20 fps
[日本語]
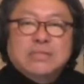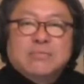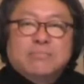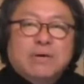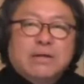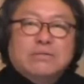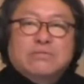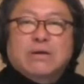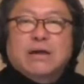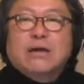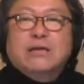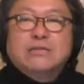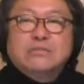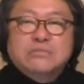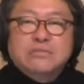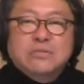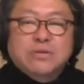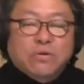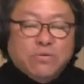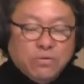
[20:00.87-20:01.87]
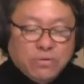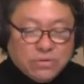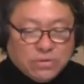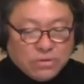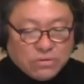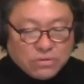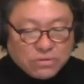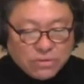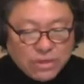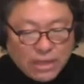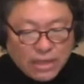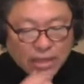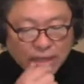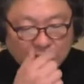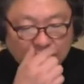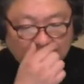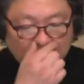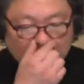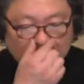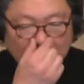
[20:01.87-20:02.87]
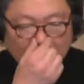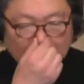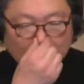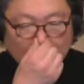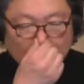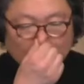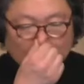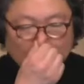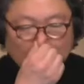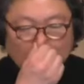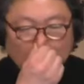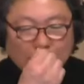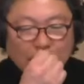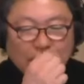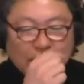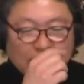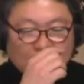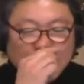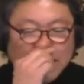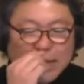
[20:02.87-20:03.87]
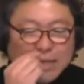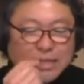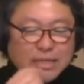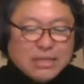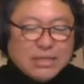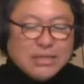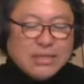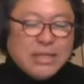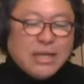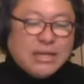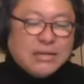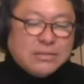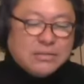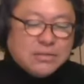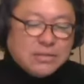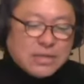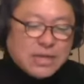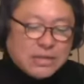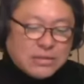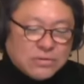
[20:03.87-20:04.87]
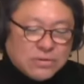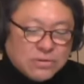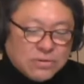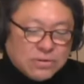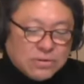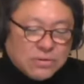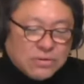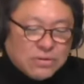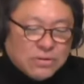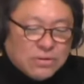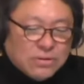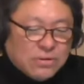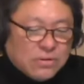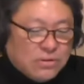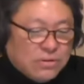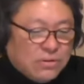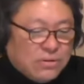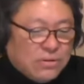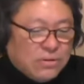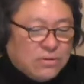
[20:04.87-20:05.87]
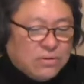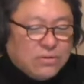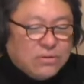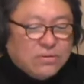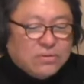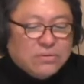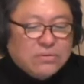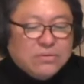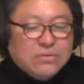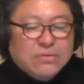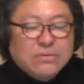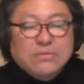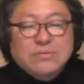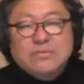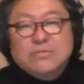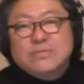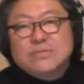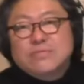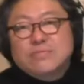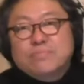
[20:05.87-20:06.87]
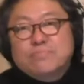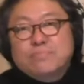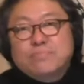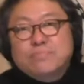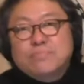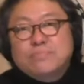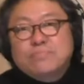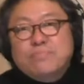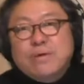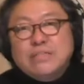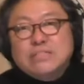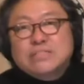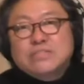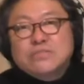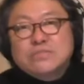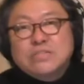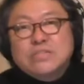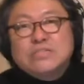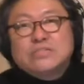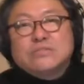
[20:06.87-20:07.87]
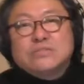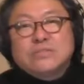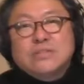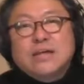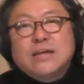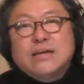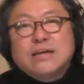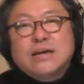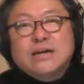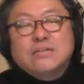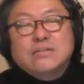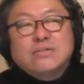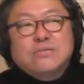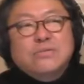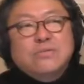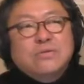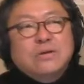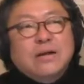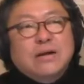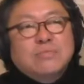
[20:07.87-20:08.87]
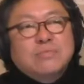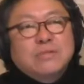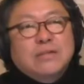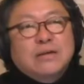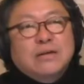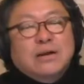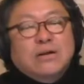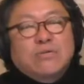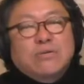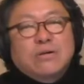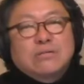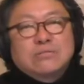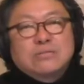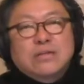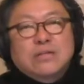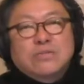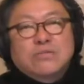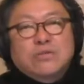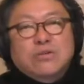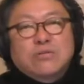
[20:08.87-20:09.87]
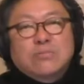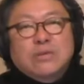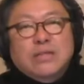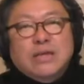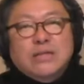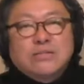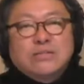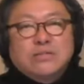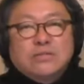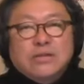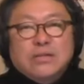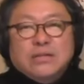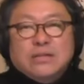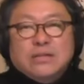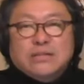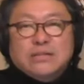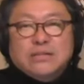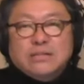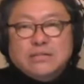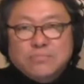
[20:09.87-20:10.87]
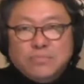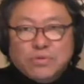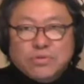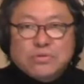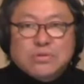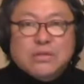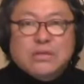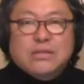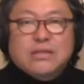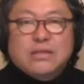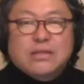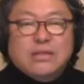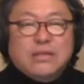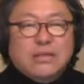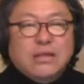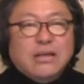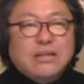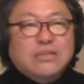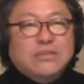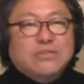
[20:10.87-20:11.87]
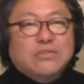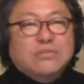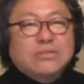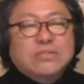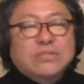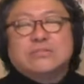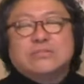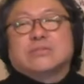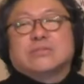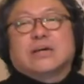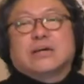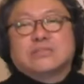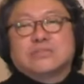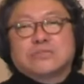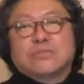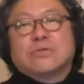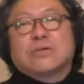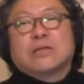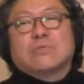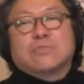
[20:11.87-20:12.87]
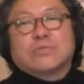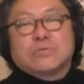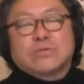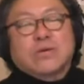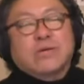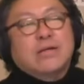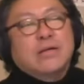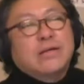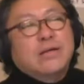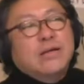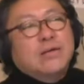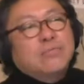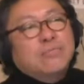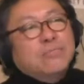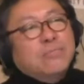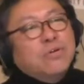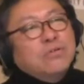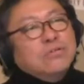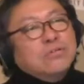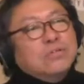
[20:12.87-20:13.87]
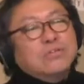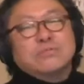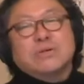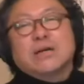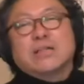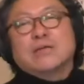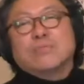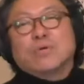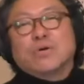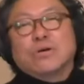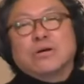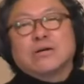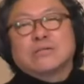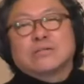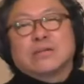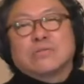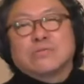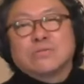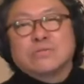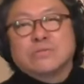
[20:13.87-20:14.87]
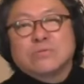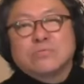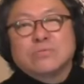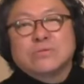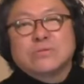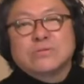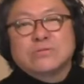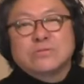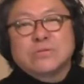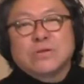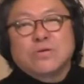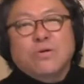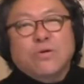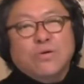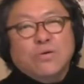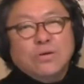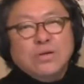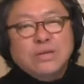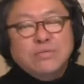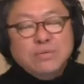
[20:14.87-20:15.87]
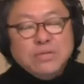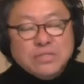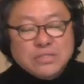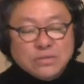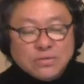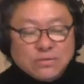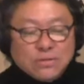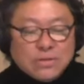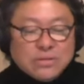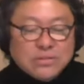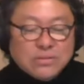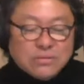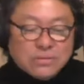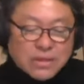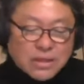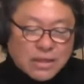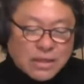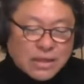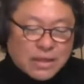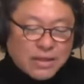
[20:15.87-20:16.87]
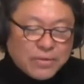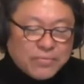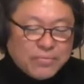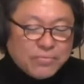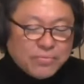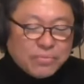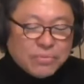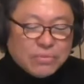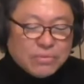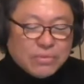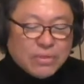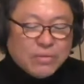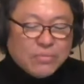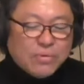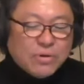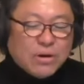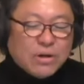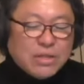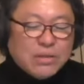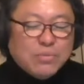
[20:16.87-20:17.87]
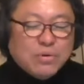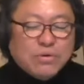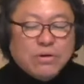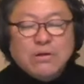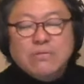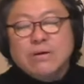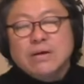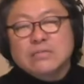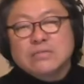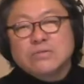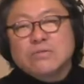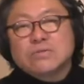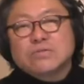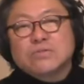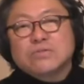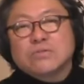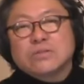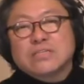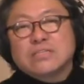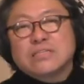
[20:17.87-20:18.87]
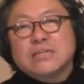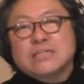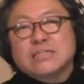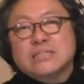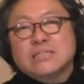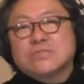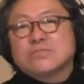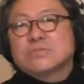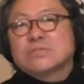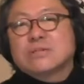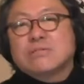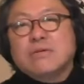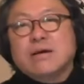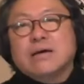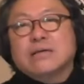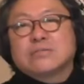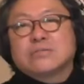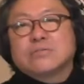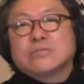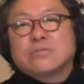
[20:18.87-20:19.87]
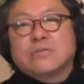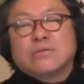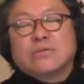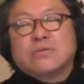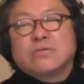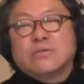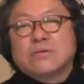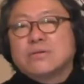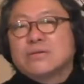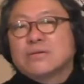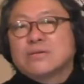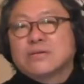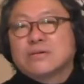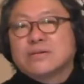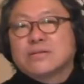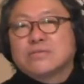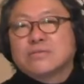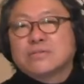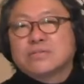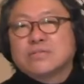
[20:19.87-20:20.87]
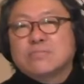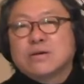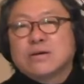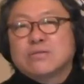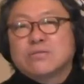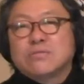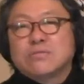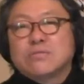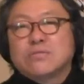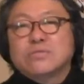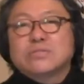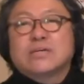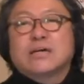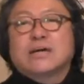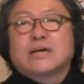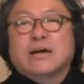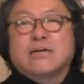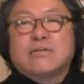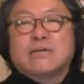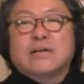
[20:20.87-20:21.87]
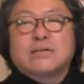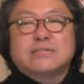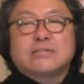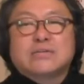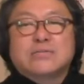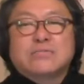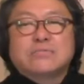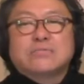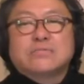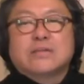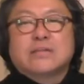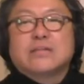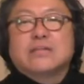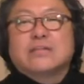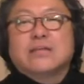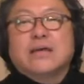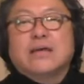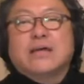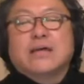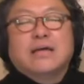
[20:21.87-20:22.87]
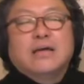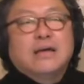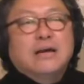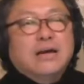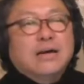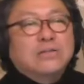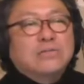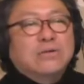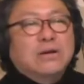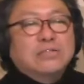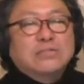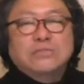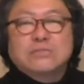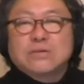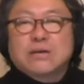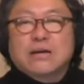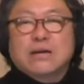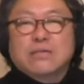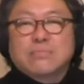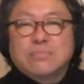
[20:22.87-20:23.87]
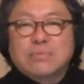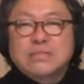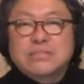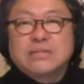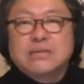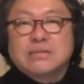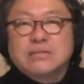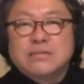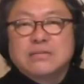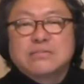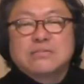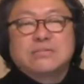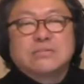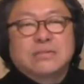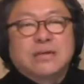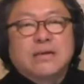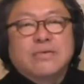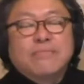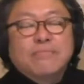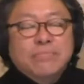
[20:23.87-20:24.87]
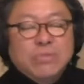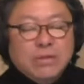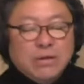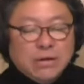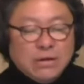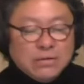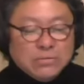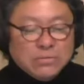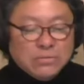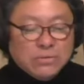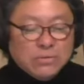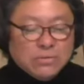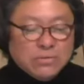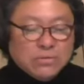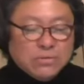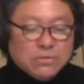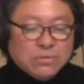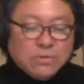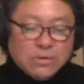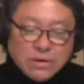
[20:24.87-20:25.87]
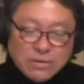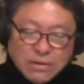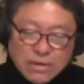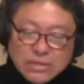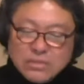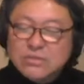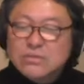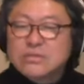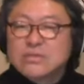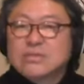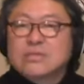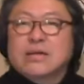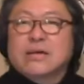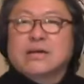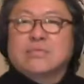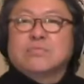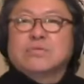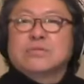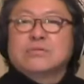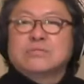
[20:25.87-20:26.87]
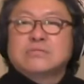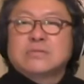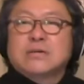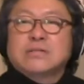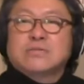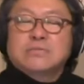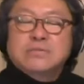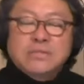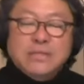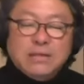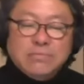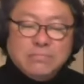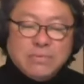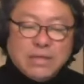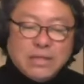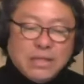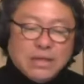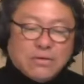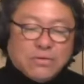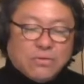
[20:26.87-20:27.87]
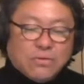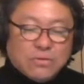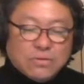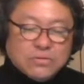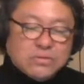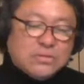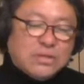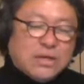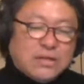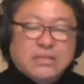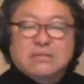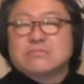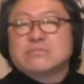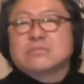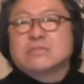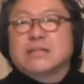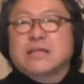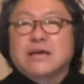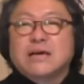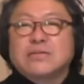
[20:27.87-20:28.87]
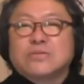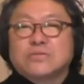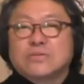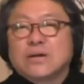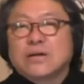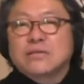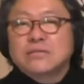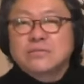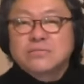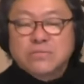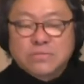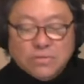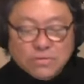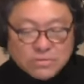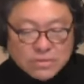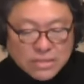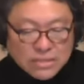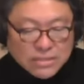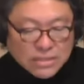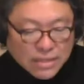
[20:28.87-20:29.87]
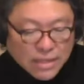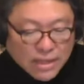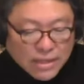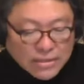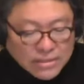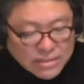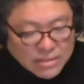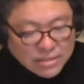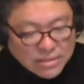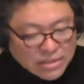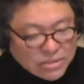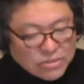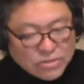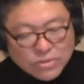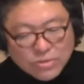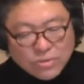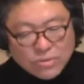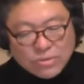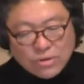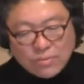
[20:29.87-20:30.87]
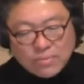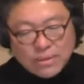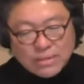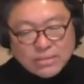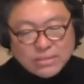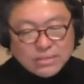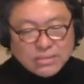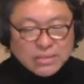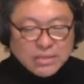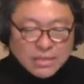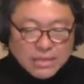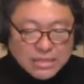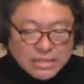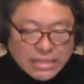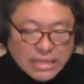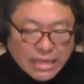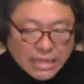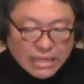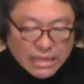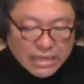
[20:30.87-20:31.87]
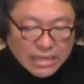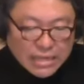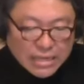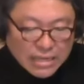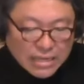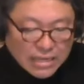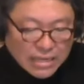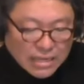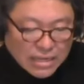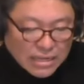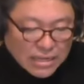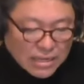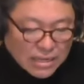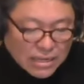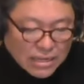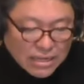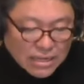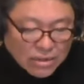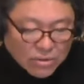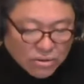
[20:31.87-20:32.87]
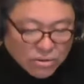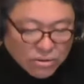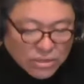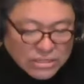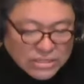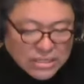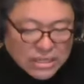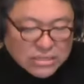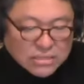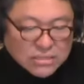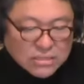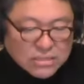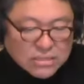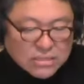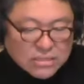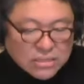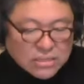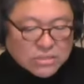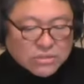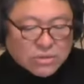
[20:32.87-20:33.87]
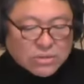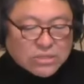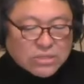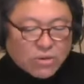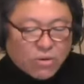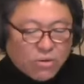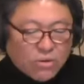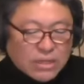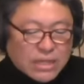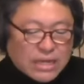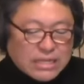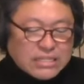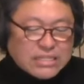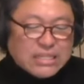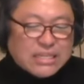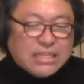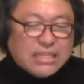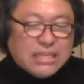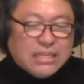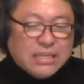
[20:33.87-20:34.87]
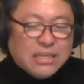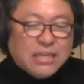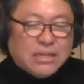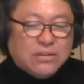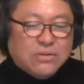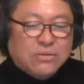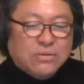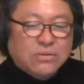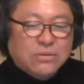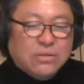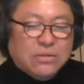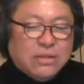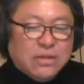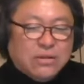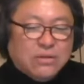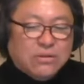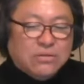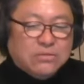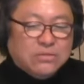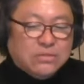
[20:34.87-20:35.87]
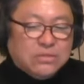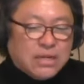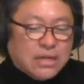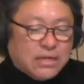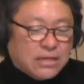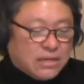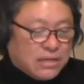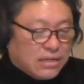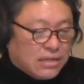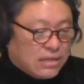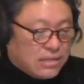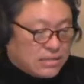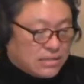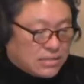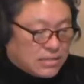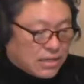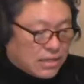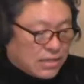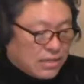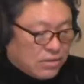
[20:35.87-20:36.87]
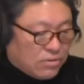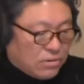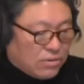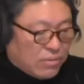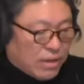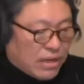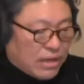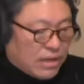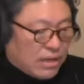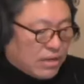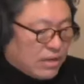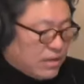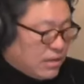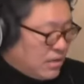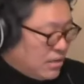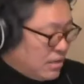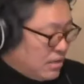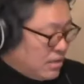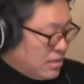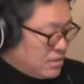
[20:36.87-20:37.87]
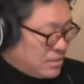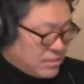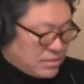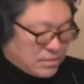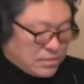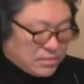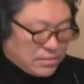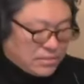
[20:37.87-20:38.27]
なバッと買いに行く人が多いということで、えー、や、あのー、ベスト20にね、あの、狼なんか怖くないのところまでやっと戻ってきて、やっと20に入る、それでもって。もっと上でもよかったのにと思うんですよね。ここ厳しいとこですよね。で僕はでもこれはすごくちょっと兆しとしてはそのあの石田真子の良さが可愛らしさがよく出ててあの歌詞の世界観もめっちゃいいですしねあのこれは非常に期待が持てるなと2年目でここがぐっと上がってくるんじゃないかという感じの曲でしたね印象に残っておりますさああこの1月25日同じ日にこんな曲がリリースされております